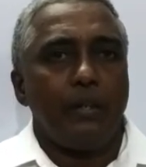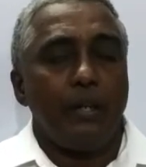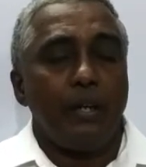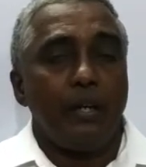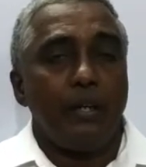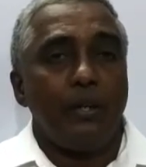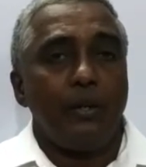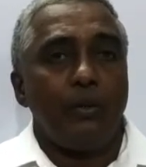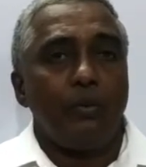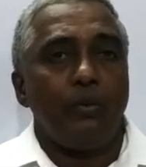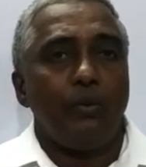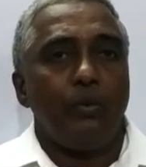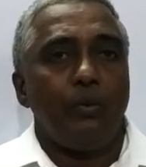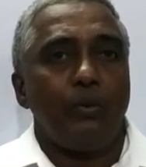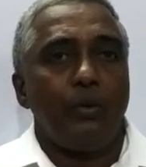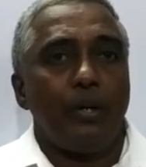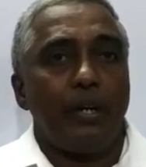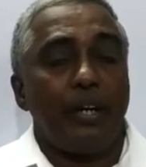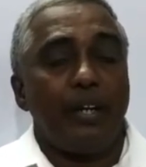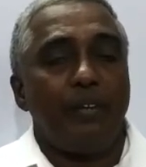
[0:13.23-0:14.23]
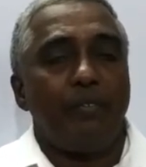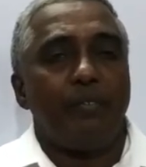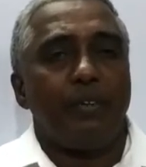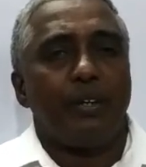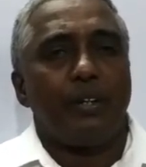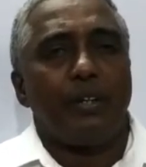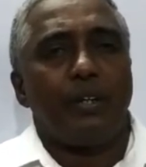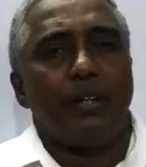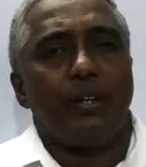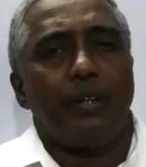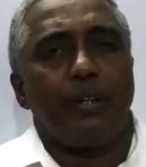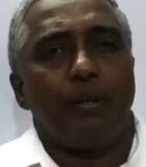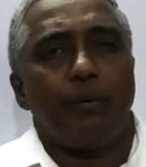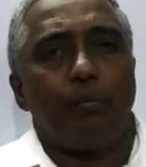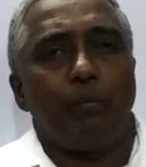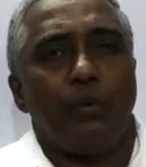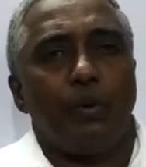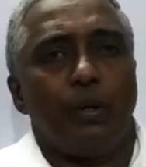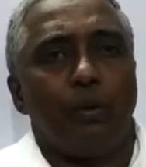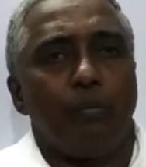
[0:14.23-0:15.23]
இளன் டு டிரைவர்
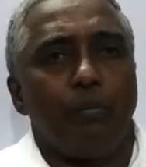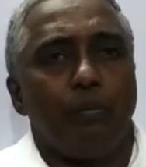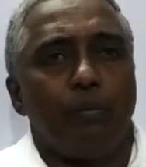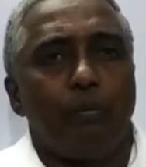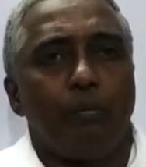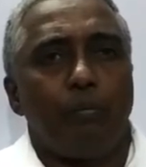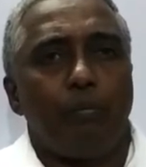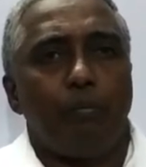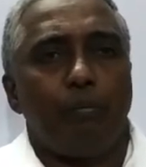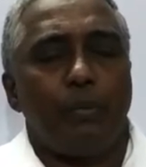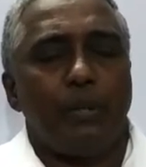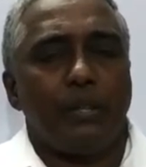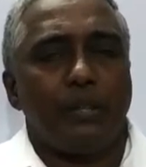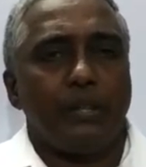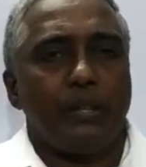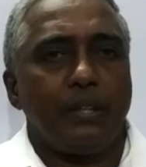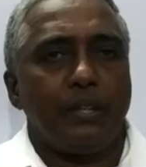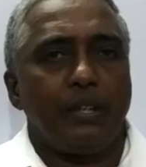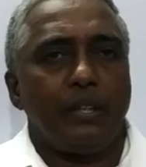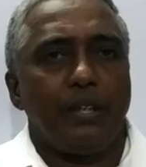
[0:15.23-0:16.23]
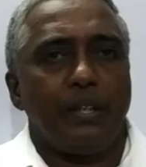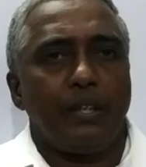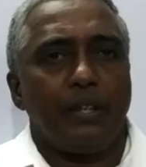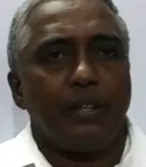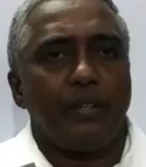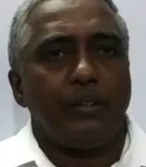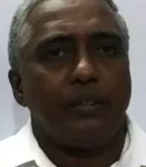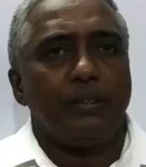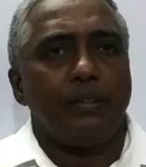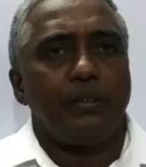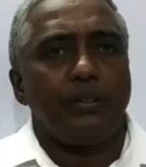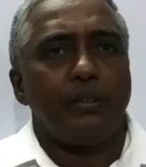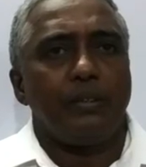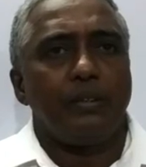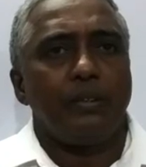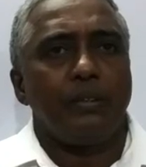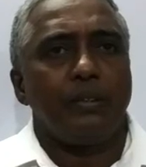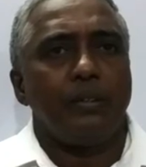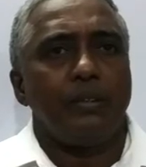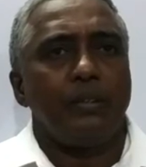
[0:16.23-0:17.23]
மூலம் பேச
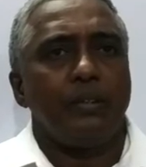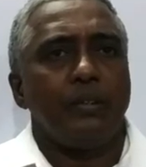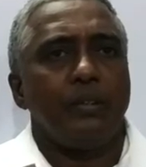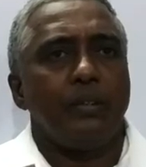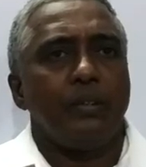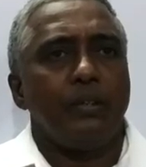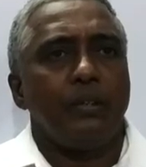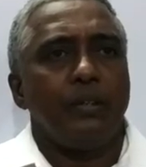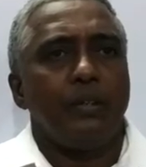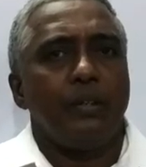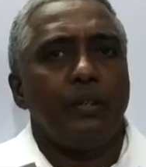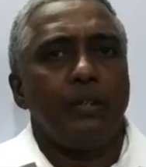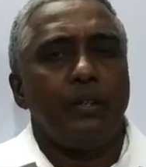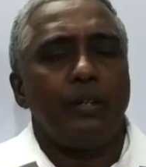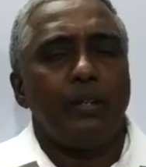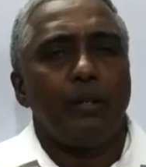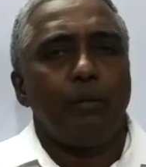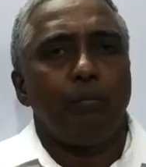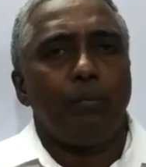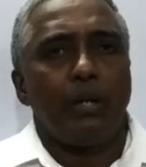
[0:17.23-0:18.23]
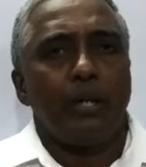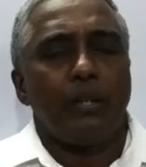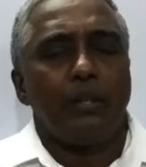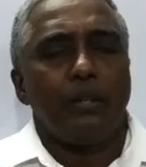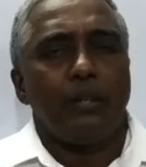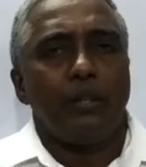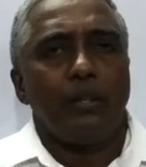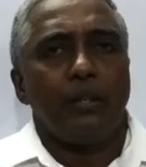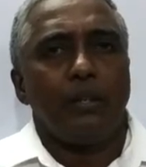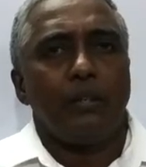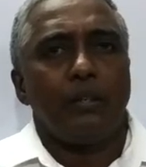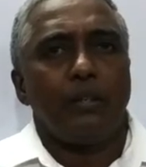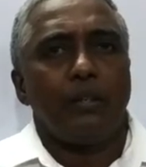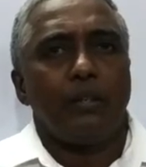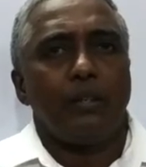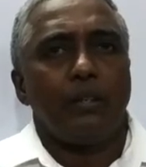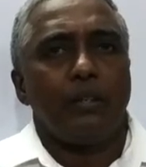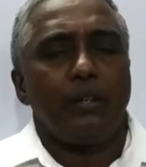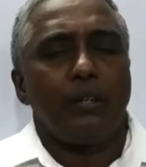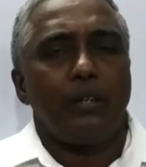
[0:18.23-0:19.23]
இருக்கின்றேன் என்
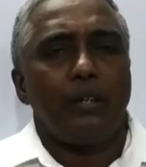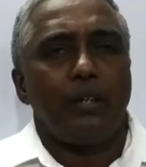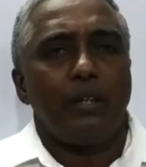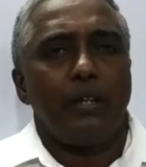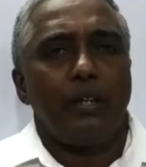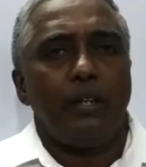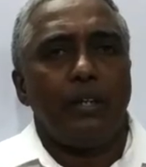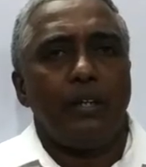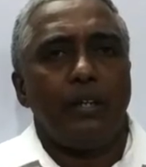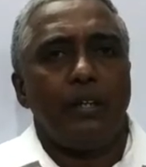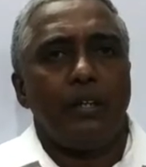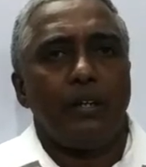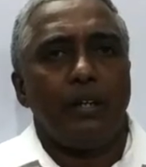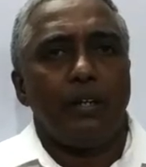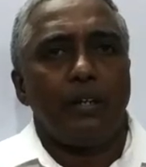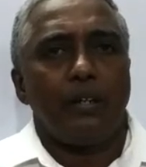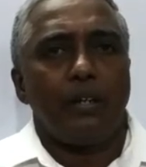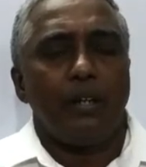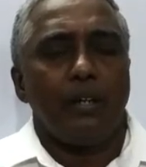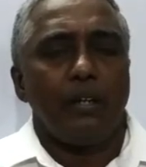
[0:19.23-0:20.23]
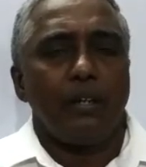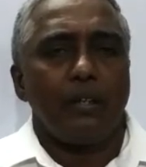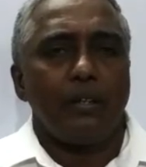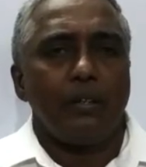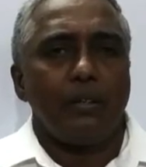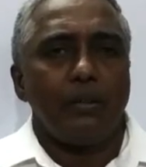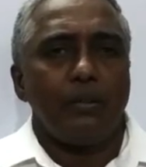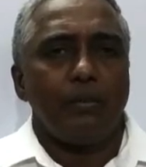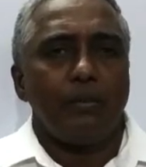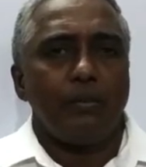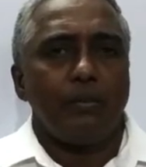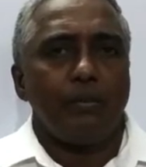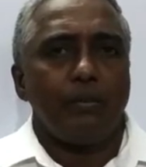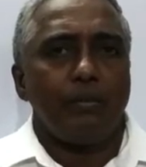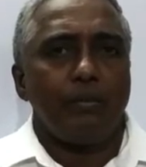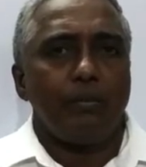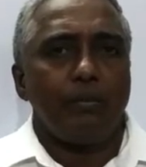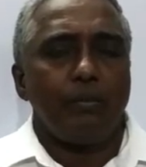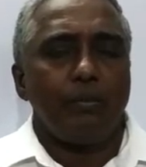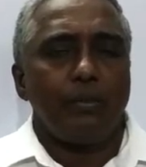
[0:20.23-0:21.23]
மனதில் நீண்ட நாட்களாக
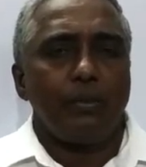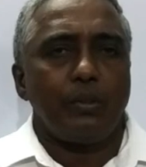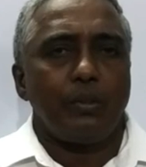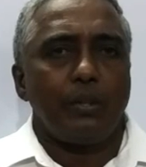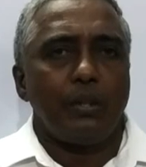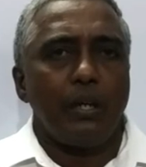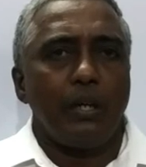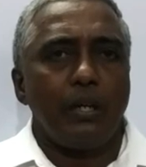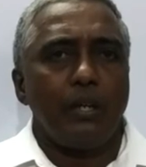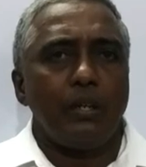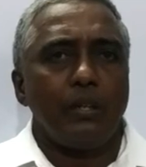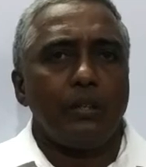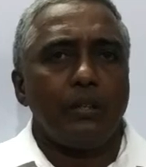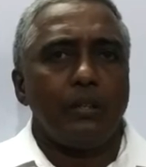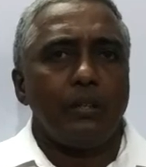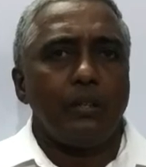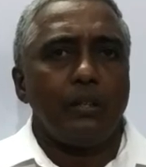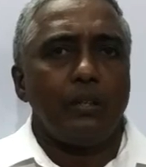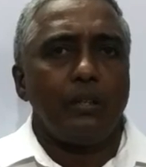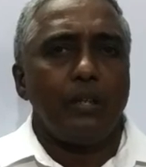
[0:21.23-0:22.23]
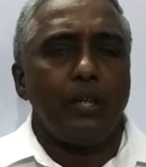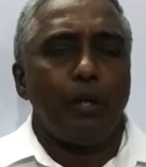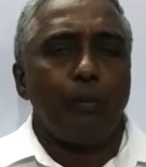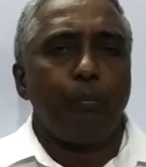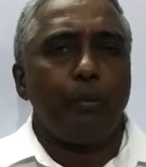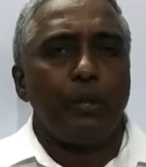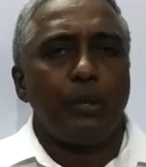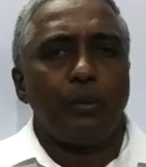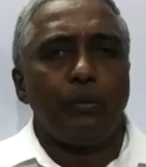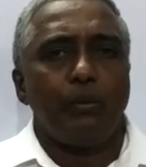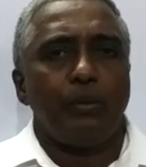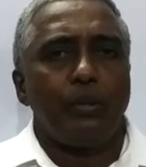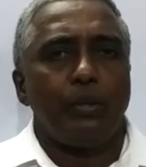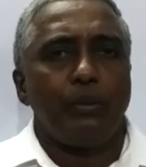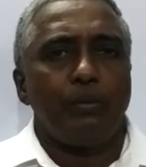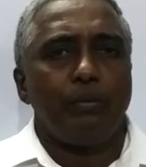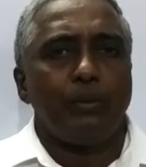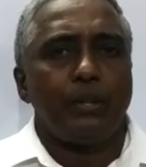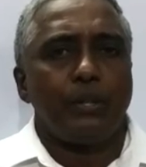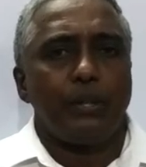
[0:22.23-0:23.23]
ஒரு தாக்கத்தை ஏற்படுத்தி
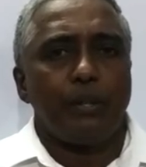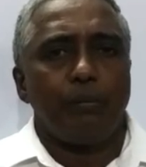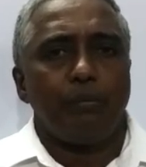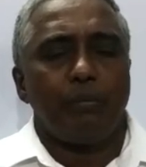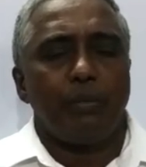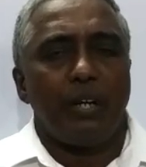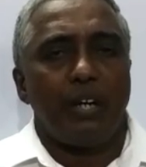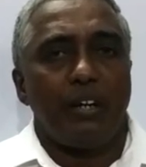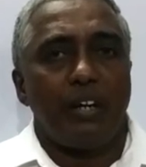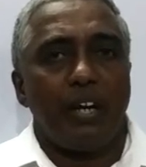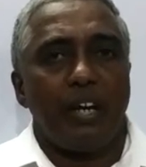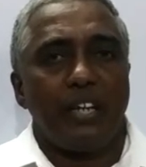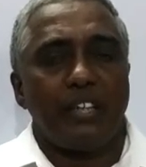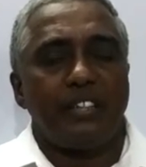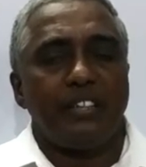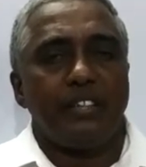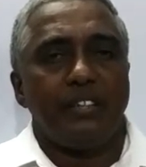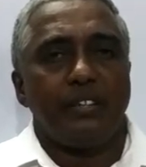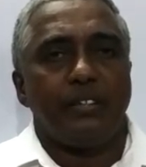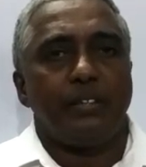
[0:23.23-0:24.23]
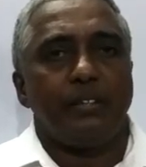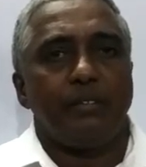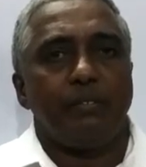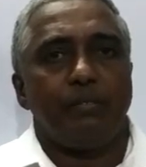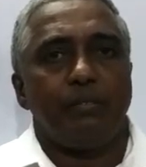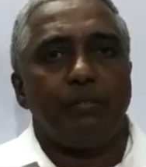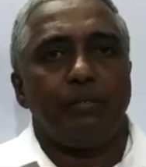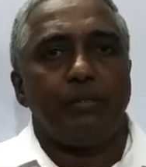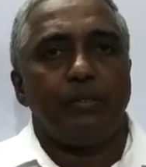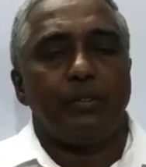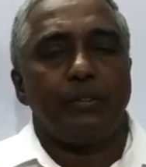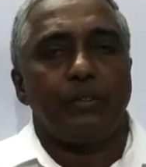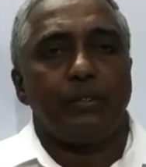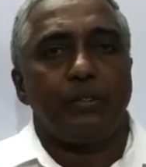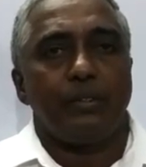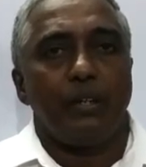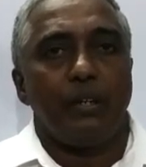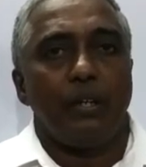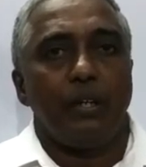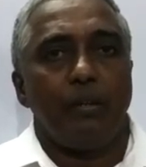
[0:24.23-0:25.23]
கொண்டிருக்கும் விஷயம் ஆக்சிடென்ட்ஸ்
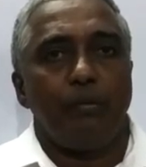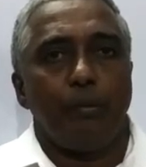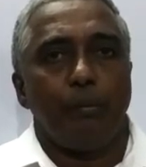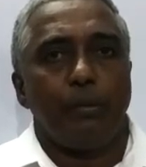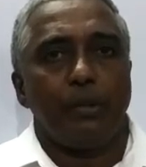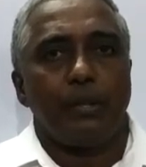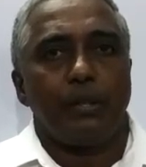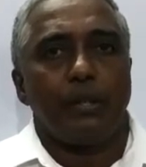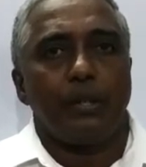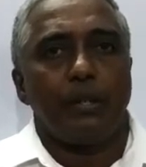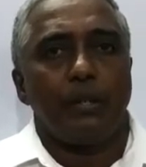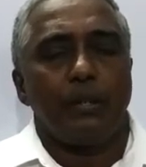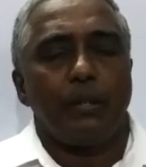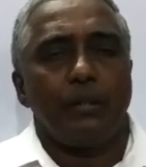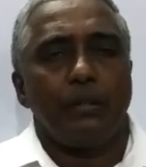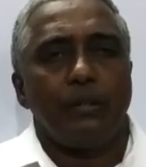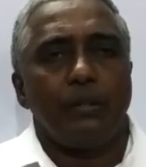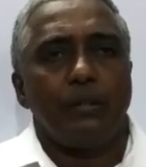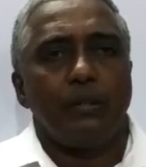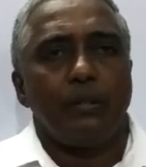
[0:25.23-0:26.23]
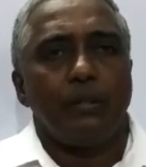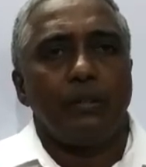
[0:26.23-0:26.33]
சாலை விபத்துக்கள்